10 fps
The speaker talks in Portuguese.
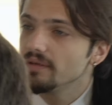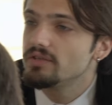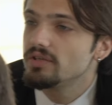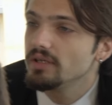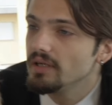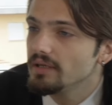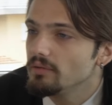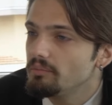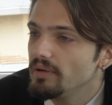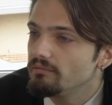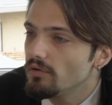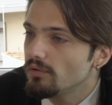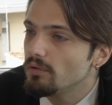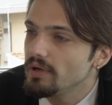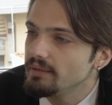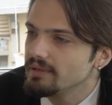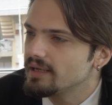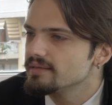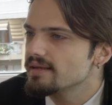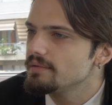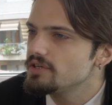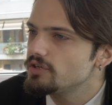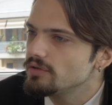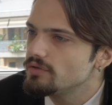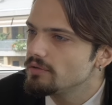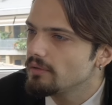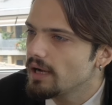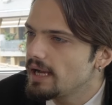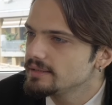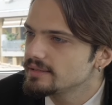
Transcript: Pessoas negativas, para cada solução que